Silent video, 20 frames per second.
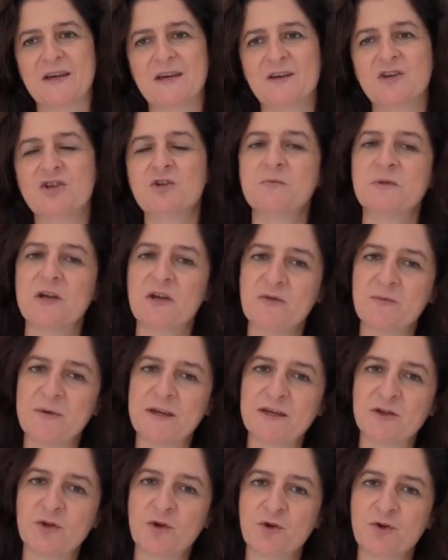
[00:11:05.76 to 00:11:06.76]
Şimdi evime
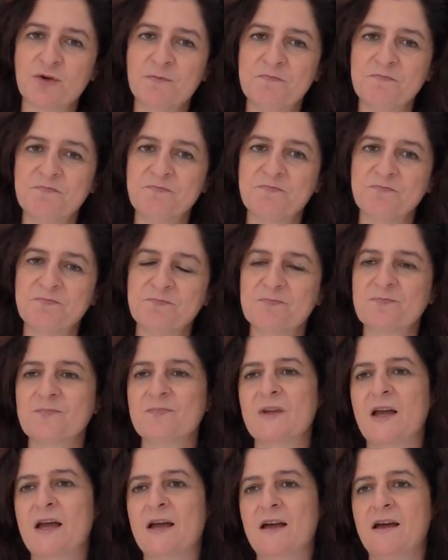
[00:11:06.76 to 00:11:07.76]
gidiyorum.
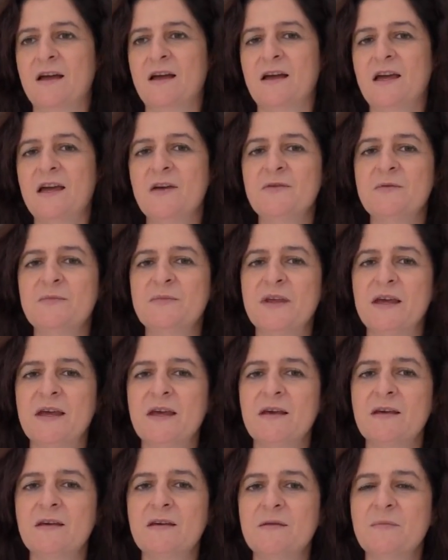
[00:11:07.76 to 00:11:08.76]

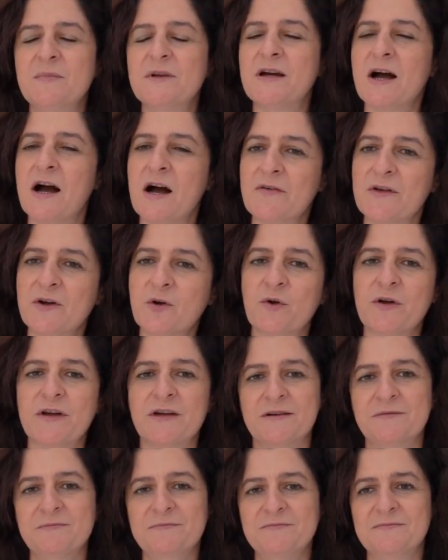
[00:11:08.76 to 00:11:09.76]
Evimde bir kahve
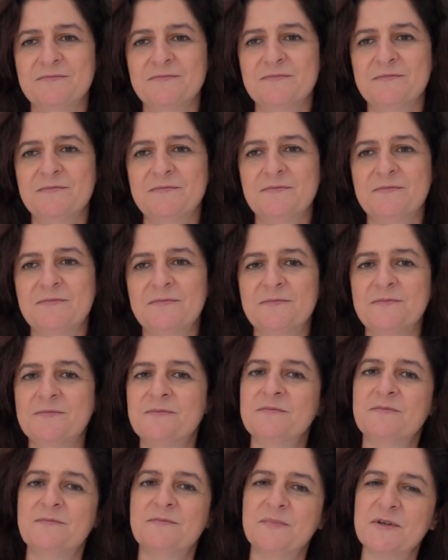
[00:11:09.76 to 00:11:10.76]
koyarım.
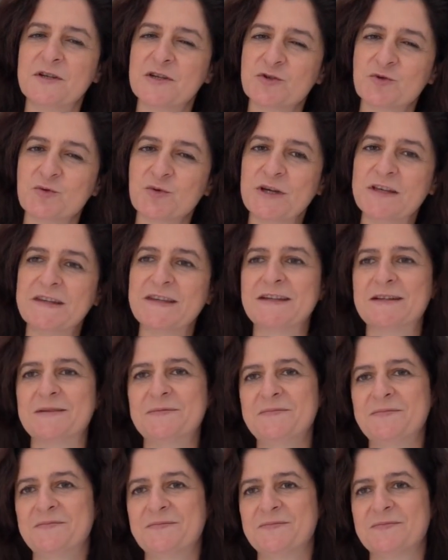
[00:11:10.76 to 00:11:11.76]
Biraz uyanırım.
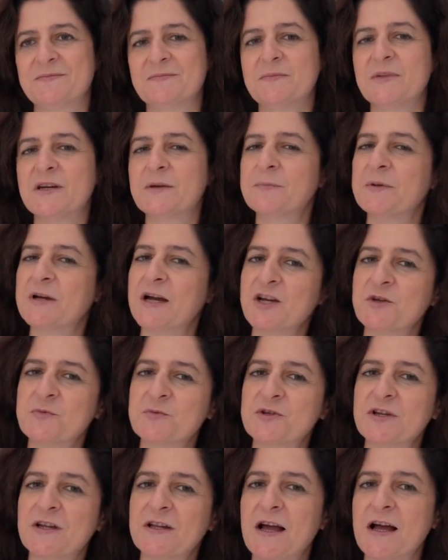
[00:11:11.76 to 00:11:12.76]
Birkaç bir
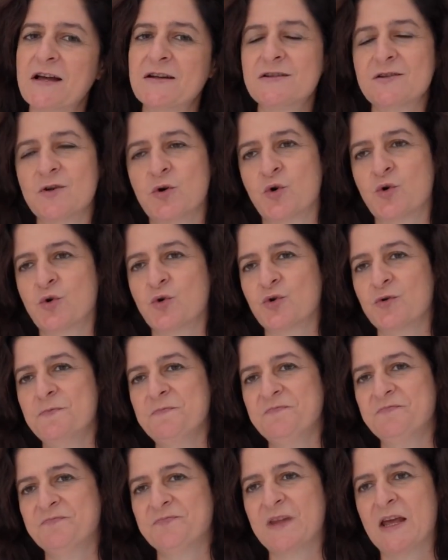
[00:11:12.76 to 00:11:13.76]
şeyler okurum.
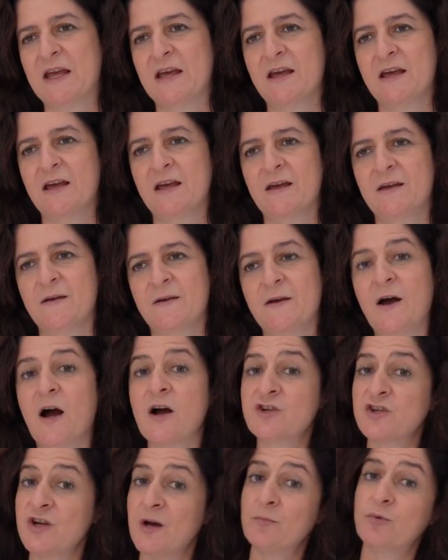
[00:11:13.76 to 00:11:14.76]
E,
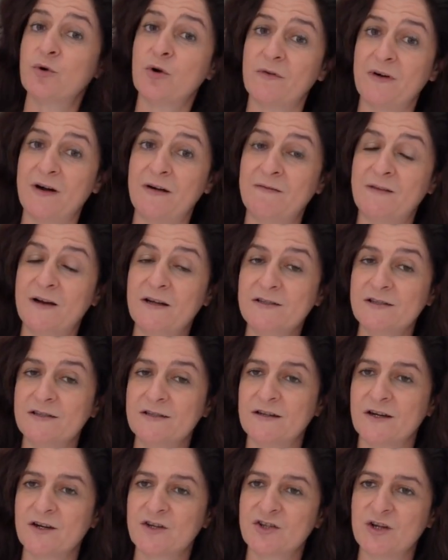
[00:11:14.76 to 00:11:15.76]
akşam provam var.
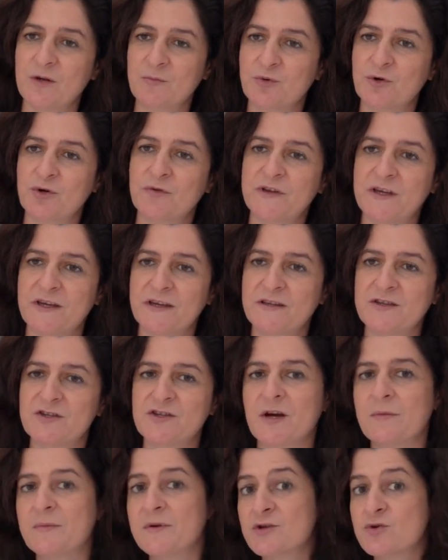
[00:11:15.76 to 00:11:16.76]
Akşam provaya
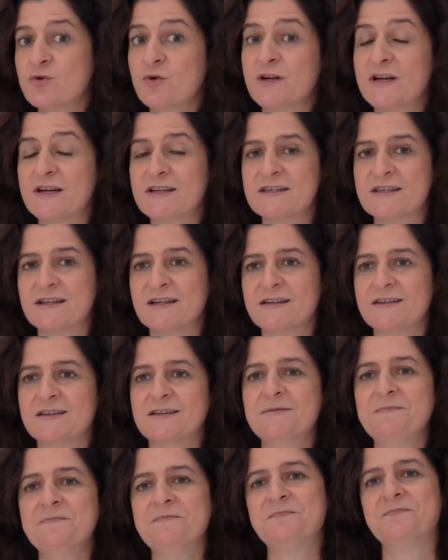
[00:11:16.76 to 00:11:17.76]
gideceğim. Biraz ona
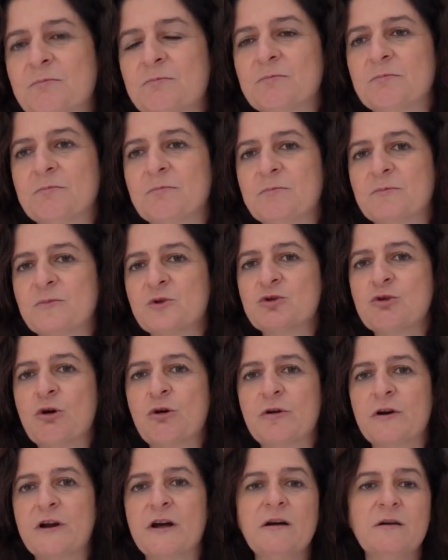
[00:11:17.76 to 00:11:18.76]
hazırlanırım.
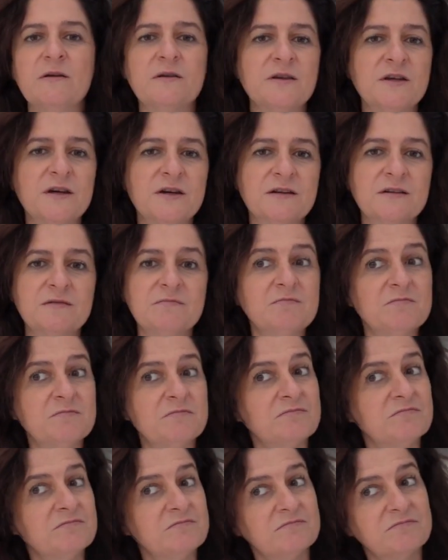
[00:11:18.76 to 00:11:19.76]
Sonra yarın
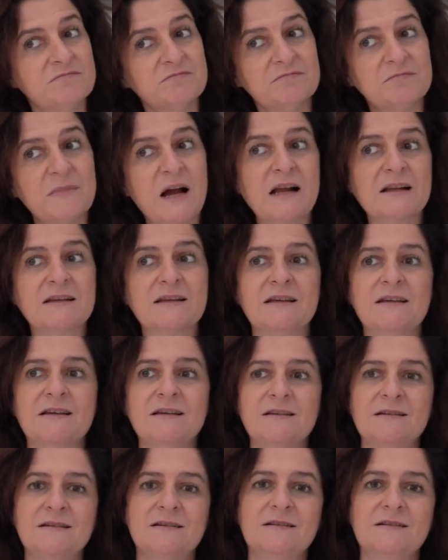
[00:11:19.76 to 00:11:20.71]
belki